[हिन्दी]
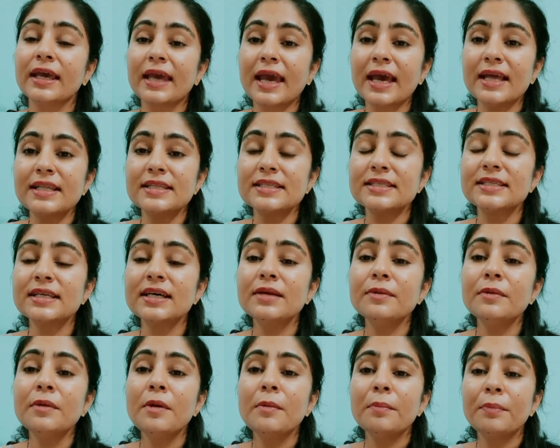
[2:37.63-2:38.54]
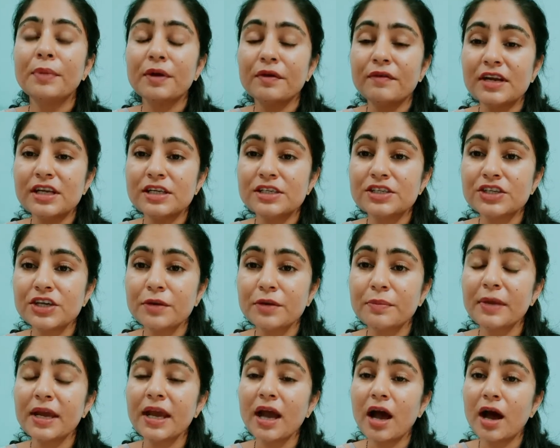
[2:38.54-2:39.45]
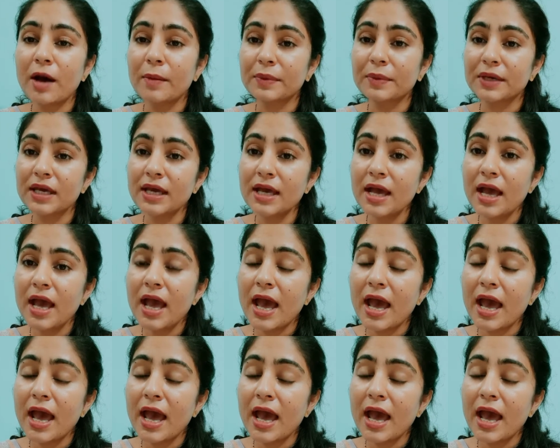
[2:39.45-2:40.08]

कैंसर प्रिवेंशन में आपकी